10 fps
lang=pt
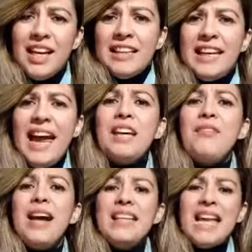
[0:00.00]
Será que
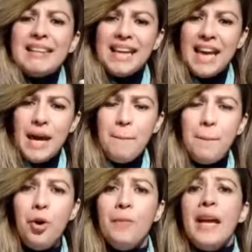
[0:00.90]
vai dar
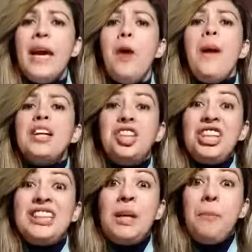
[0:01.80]
tempo eu
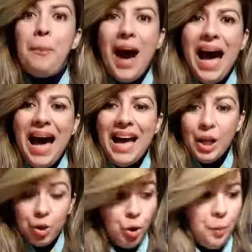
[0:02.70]

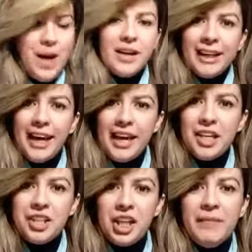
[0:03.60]
participar do
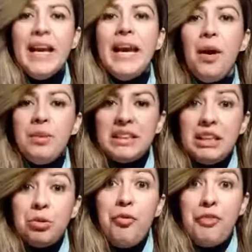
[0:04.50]
banquete? Eu me
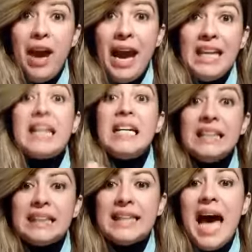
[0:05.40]
sinto velha,
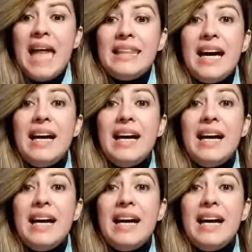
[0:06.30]
cansada.